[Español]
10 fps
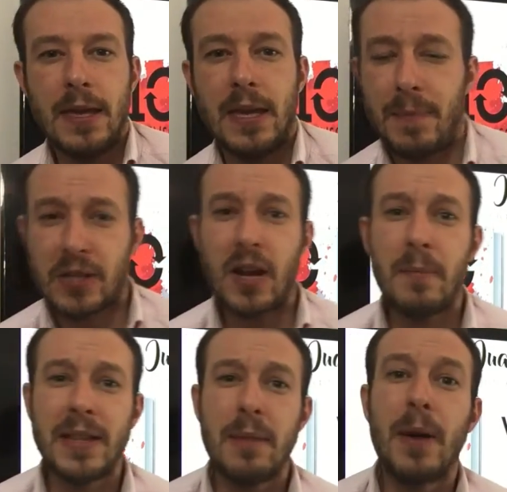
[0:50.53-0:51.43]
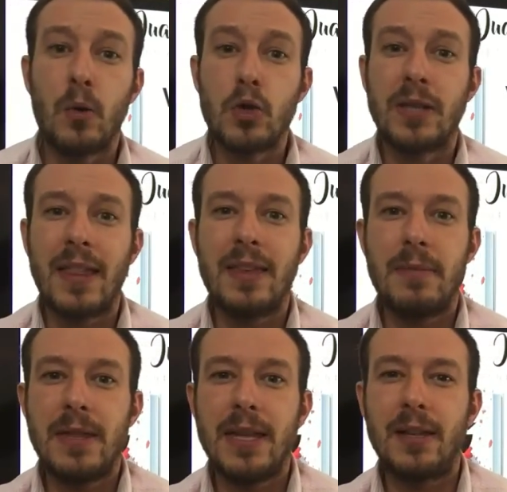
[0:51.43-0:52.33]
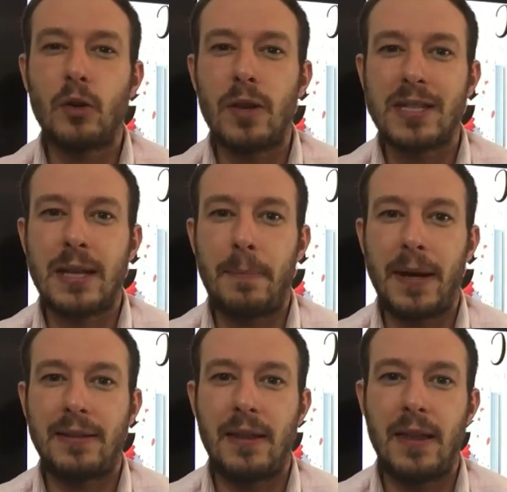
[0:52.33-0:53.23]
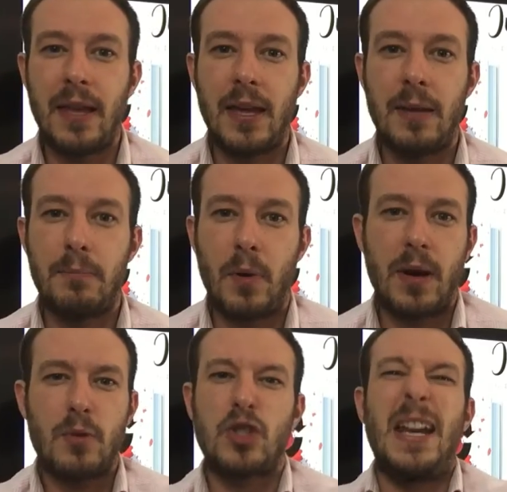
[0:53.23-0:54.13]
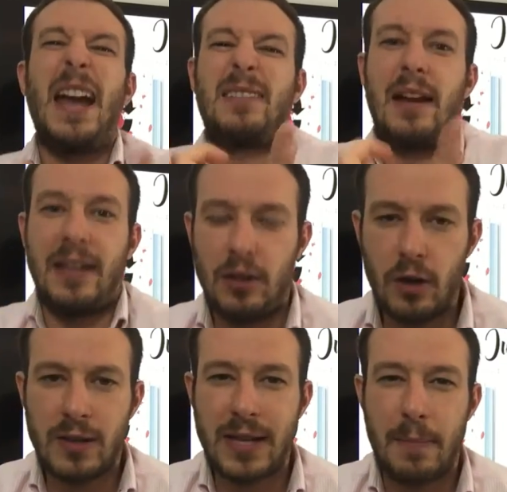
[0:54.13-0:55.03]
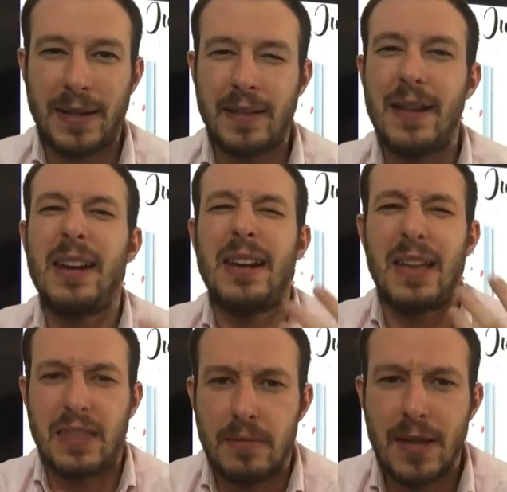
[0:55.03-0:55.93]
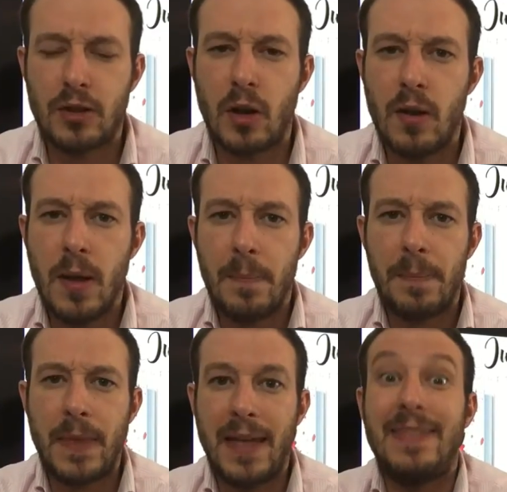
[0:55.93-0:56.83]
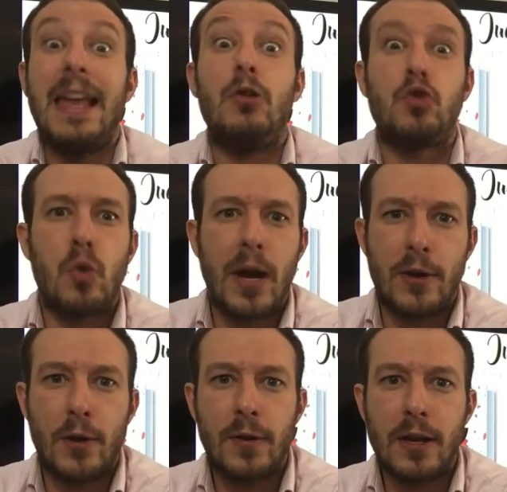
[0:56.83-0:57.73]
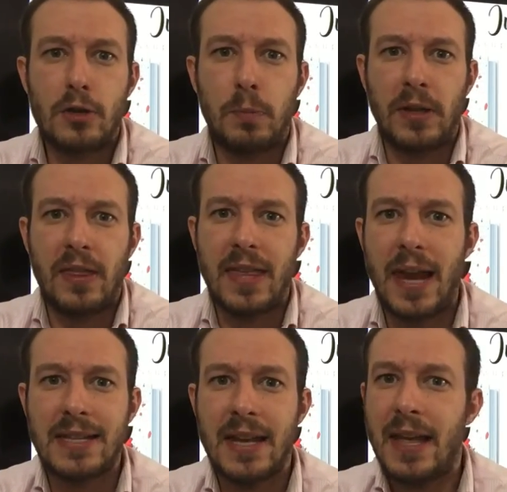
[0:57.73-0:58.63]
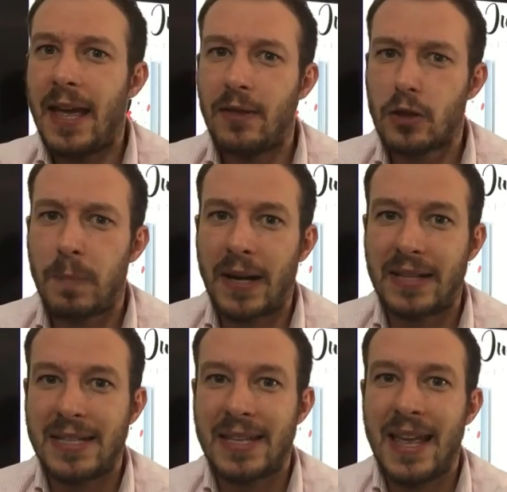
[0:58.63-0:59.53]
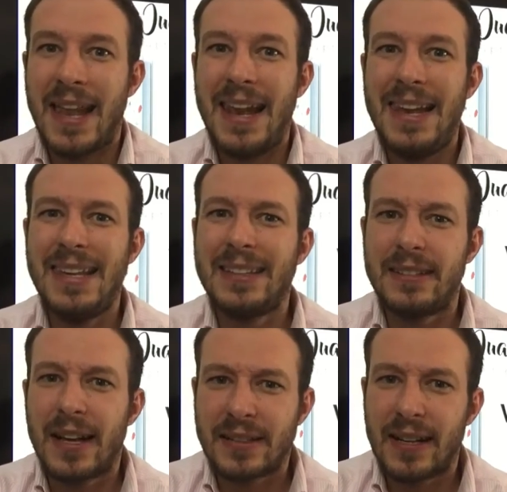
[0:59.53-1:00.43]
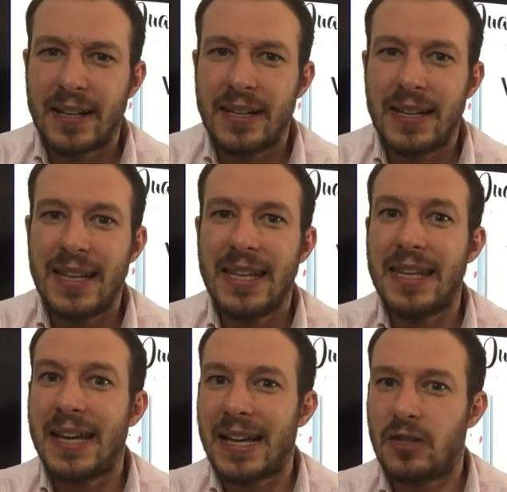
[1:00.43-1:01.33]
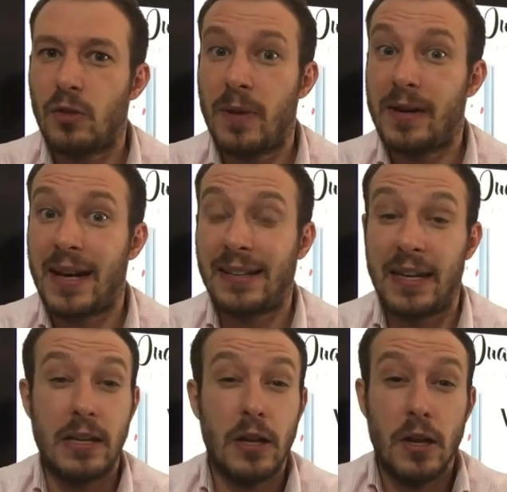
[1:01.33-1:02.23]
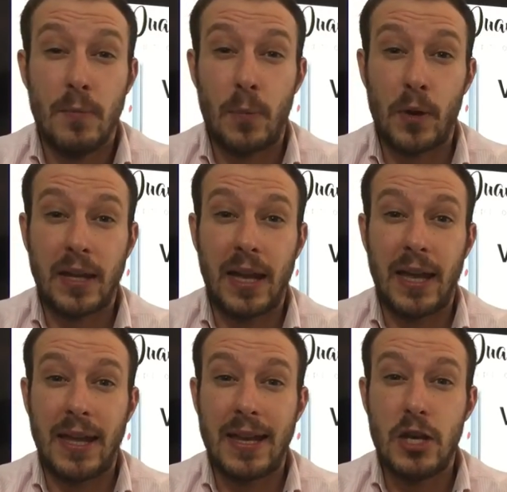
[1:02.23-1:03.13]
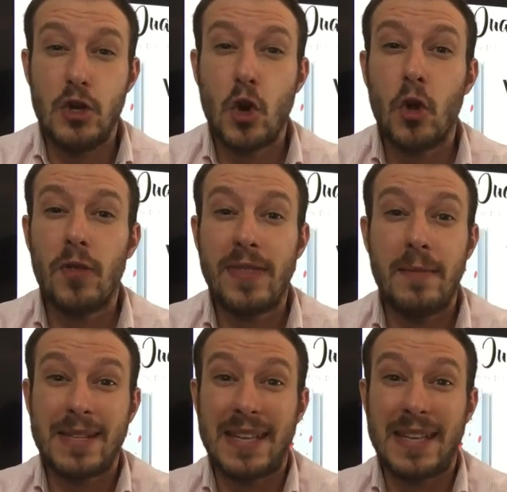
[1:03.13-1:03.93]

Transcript: Y personalmente me gusta dividir toda esta parte de, pongamos, nurturing, ¿no? Es la parte de enriquecimiento del usuario, ¿no? De los potenciales, en dos partes, lead nurturing y customer nurturing, porque no debe